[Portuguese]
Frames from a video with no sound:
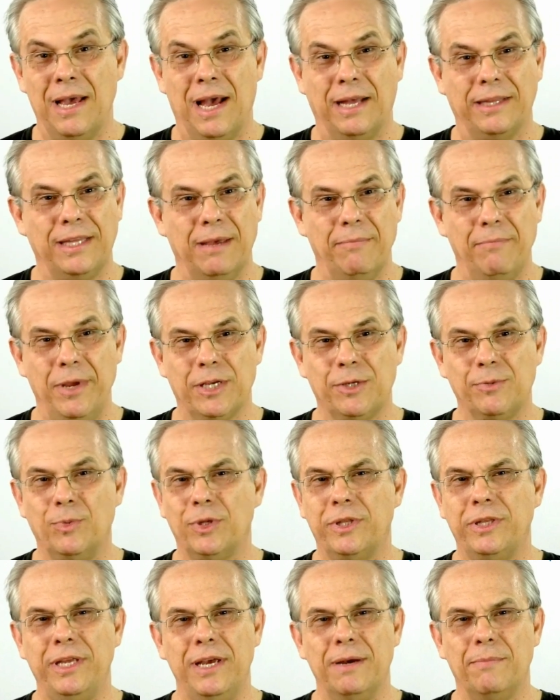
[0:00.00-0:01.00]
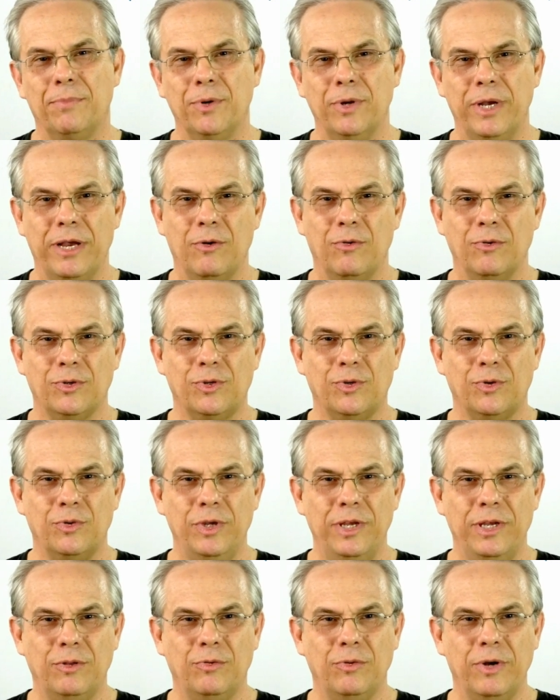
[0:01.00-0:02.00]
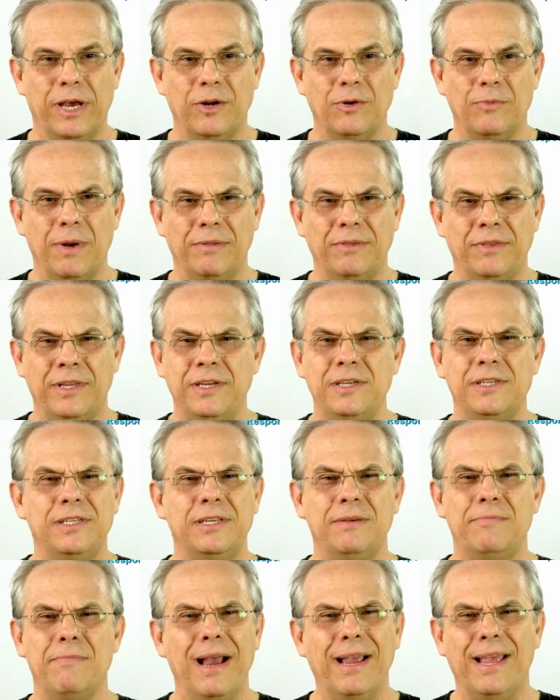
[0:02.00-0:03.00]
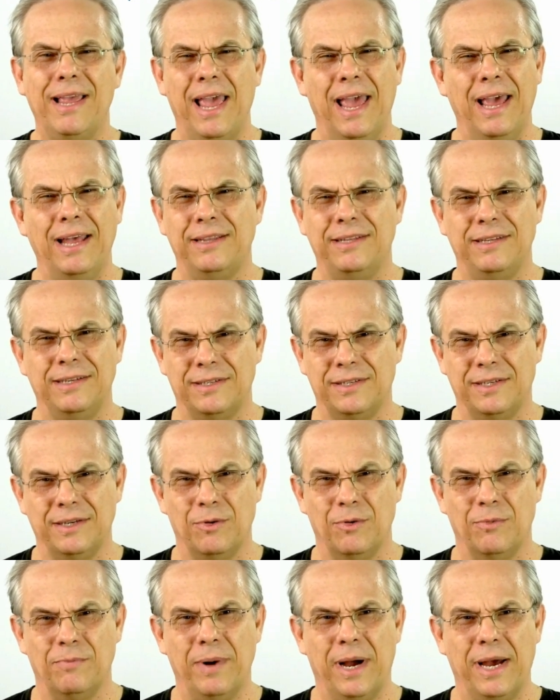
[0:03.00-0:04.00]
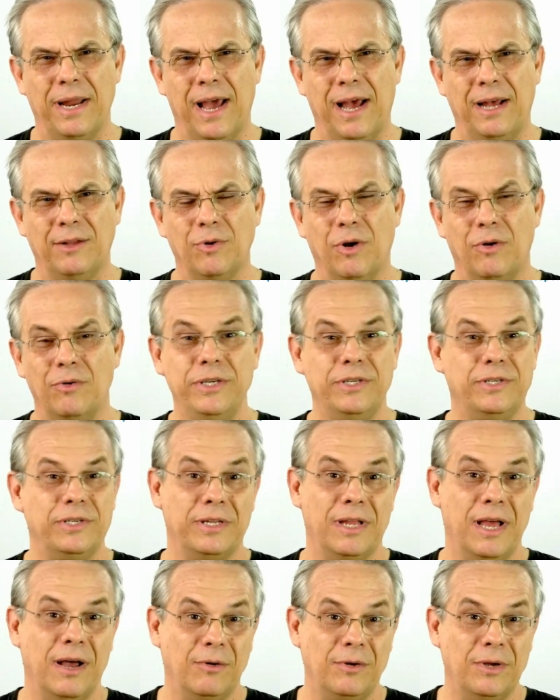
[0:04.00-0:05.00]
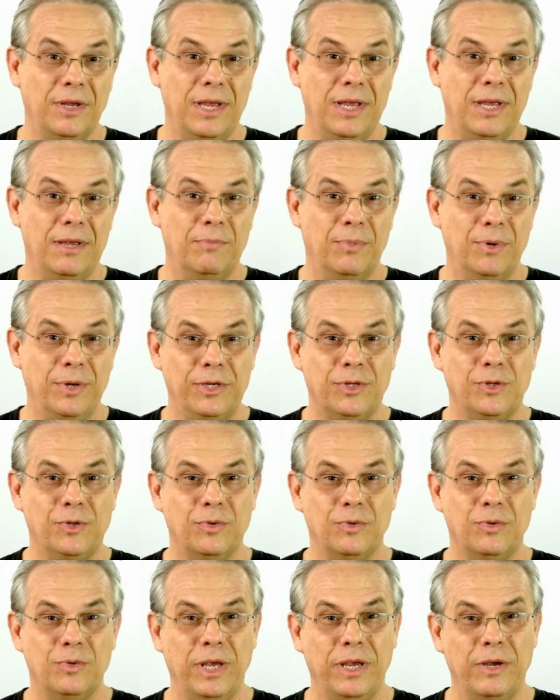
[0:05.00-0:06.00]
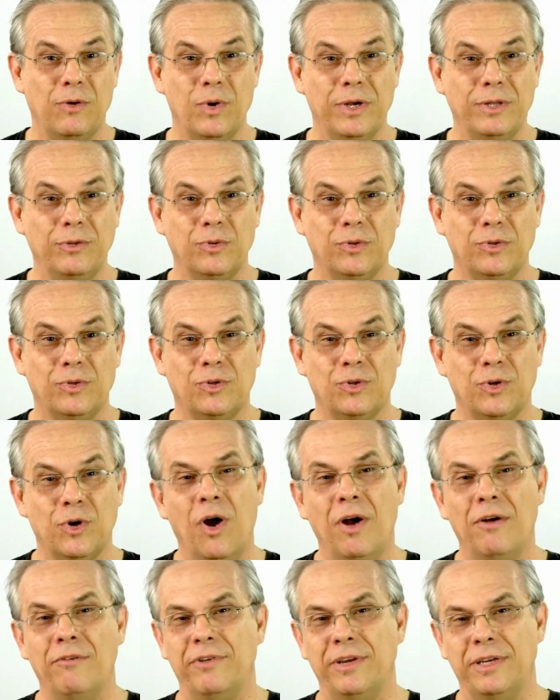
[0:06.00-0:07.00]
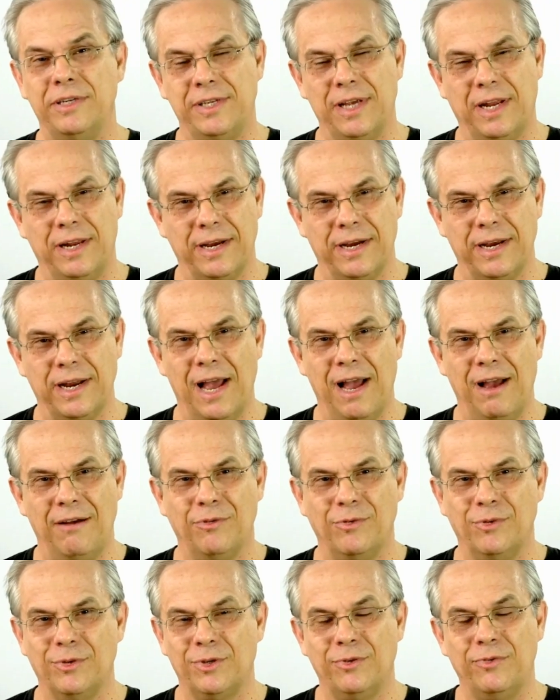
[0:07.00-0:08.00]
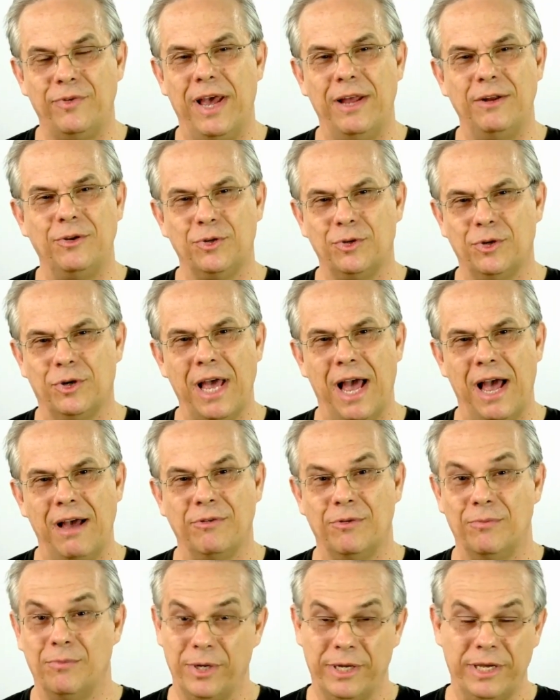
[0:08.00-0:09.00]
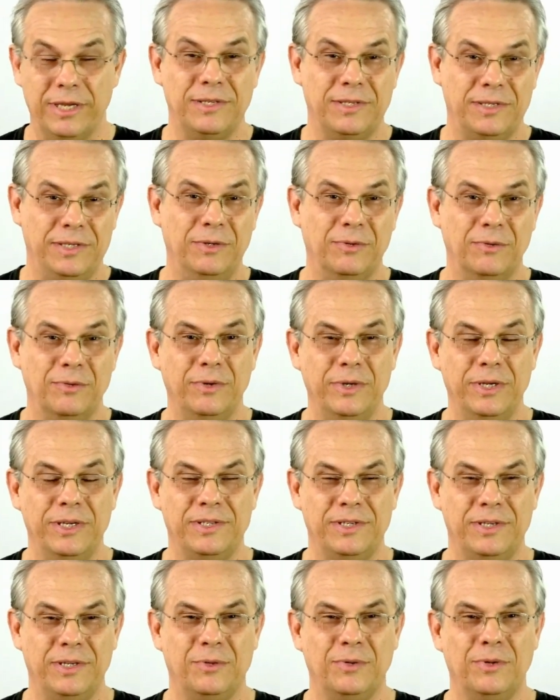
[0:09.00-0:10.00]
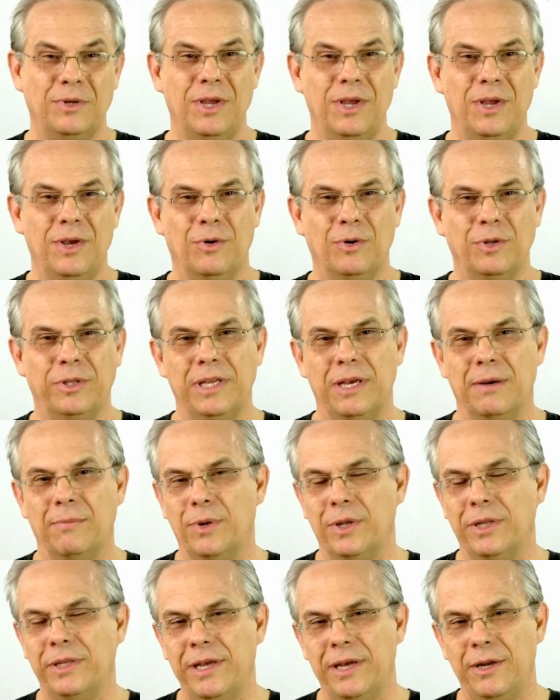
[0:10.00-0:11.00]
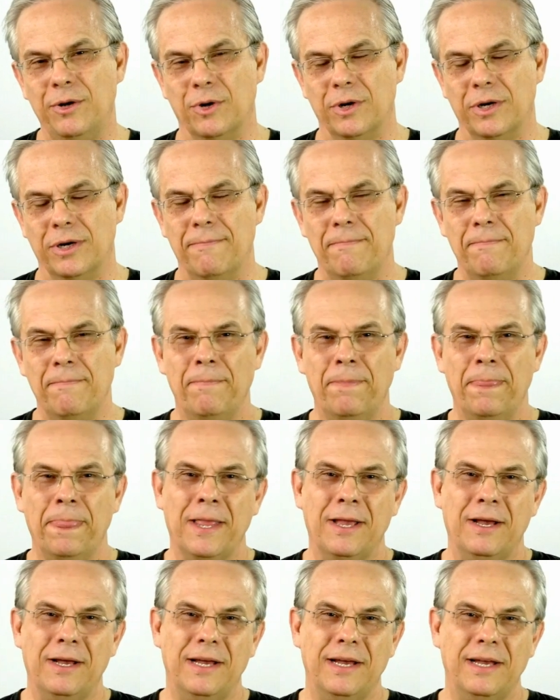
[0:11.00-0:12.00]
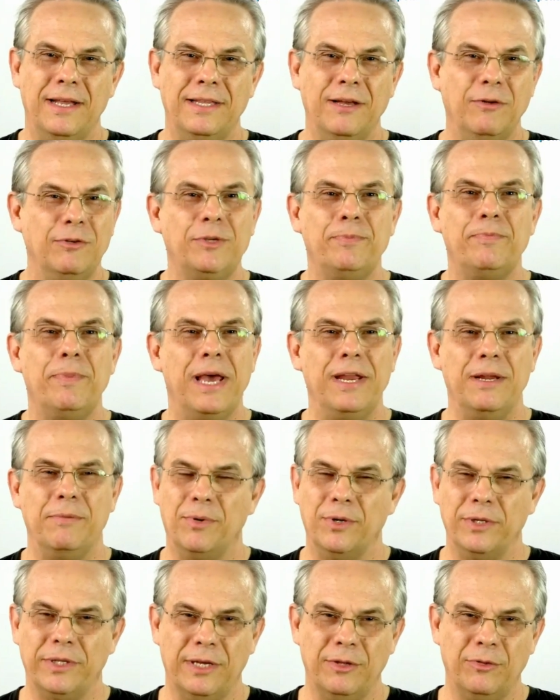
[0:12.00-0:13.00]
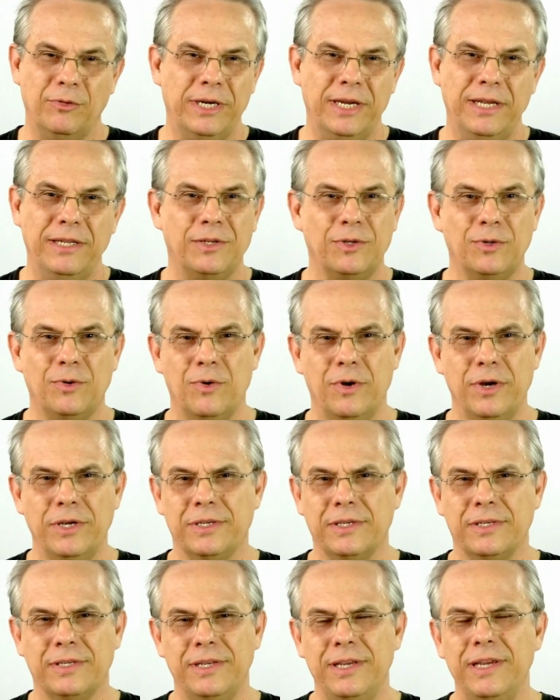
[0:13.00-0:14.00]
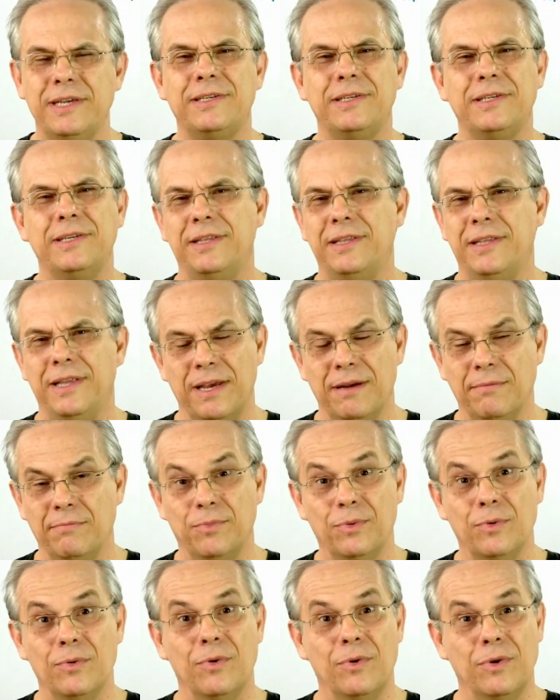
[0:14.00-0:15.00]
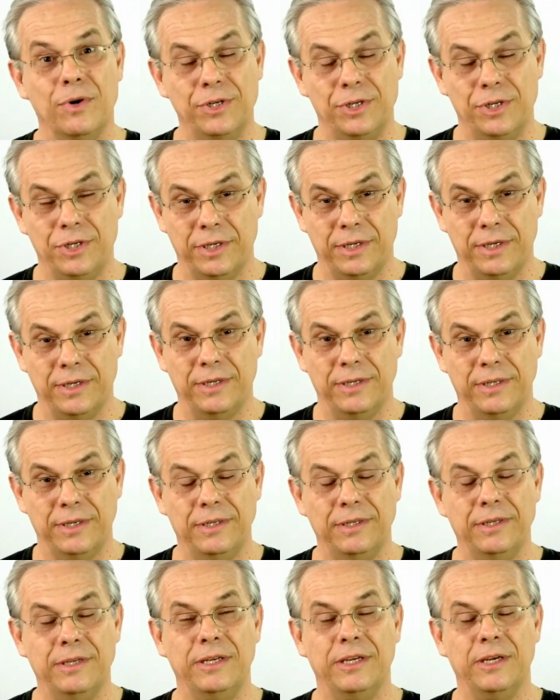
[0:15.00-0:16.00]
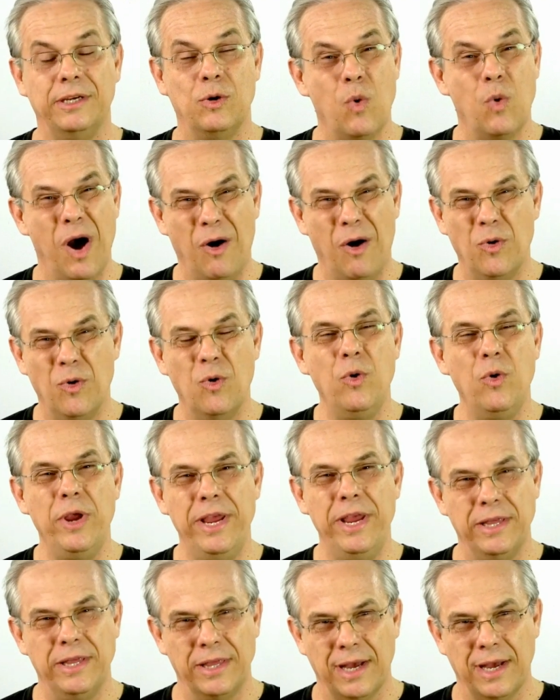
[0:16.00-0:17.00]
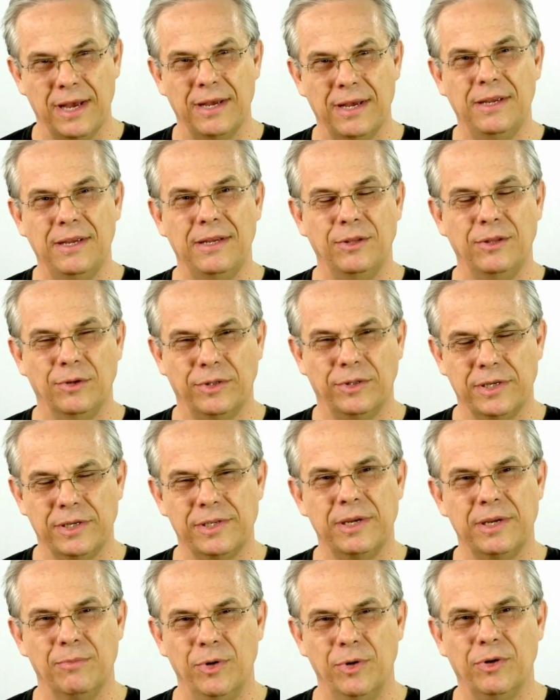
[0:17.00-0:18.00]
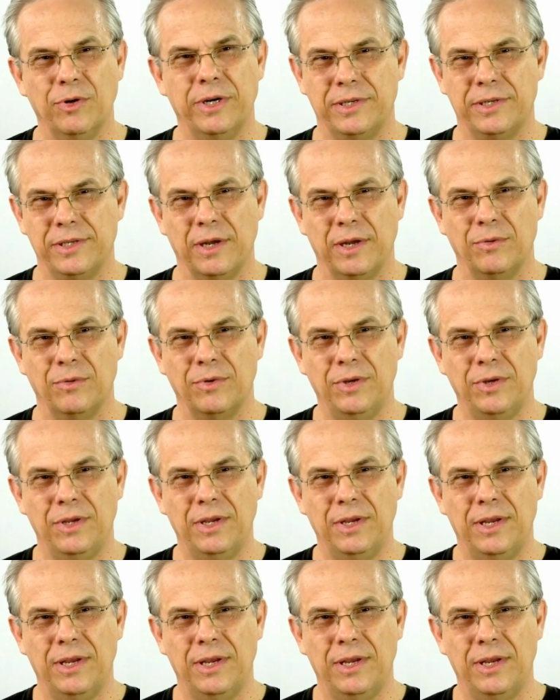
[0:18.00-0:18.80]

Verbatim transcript: Até mesmo o templo reconstruído era uma triste maquete se comparado ao original. Por isso, enquanto os jovens se alegravam, os velhos choravam, porque eles tinham conhecido o templo anterior. Ah, não espere, portanto, grandes coisas neste tempo hoje de igual ruína no testemunho cristão.